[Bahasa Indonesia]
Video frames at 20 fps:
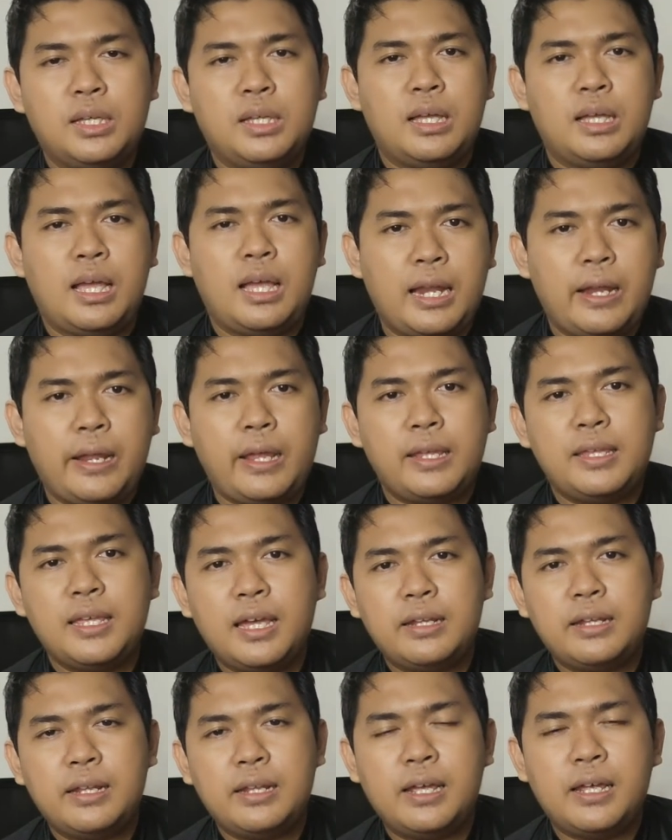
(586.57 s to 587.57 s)
Anehnya
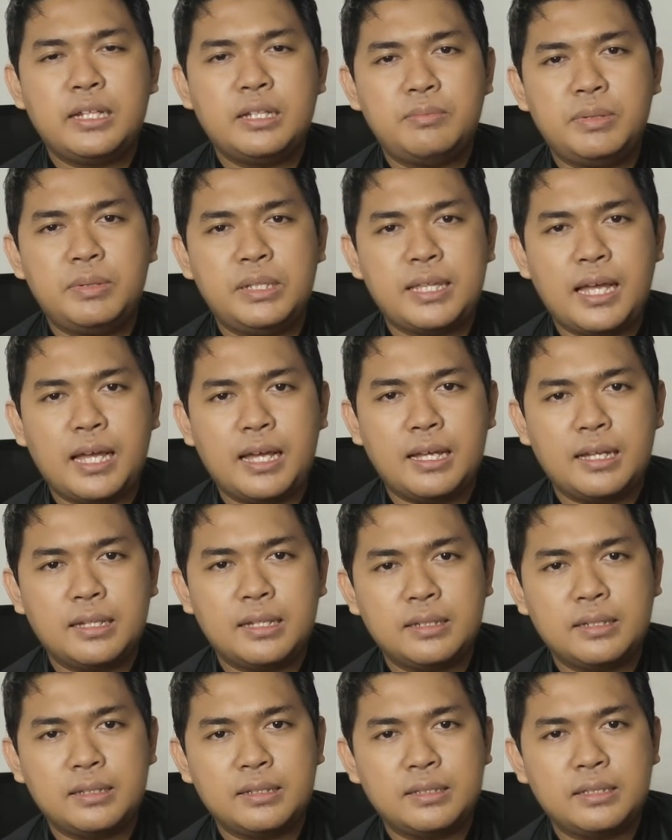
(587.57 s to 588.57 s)
adalah di bintang
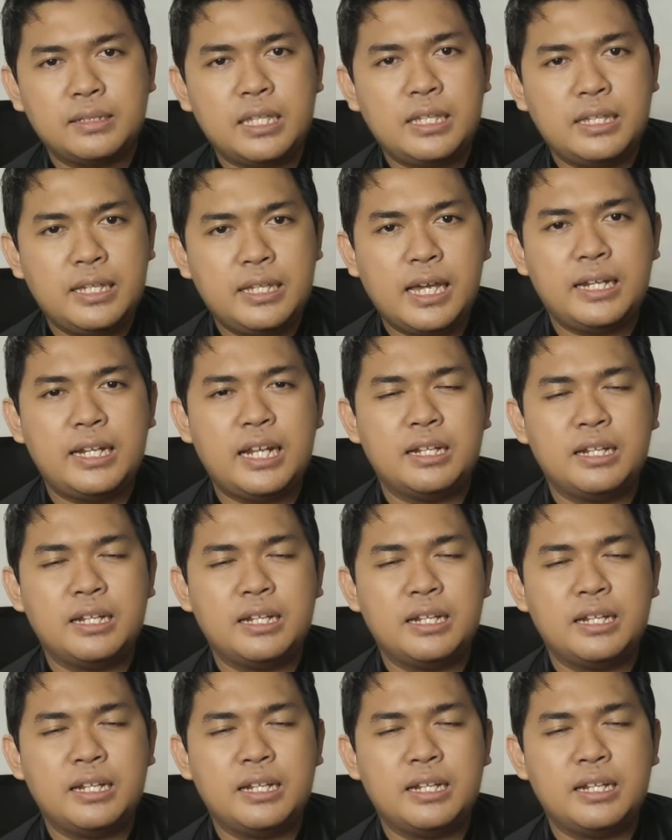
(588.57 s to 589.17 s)
3 dan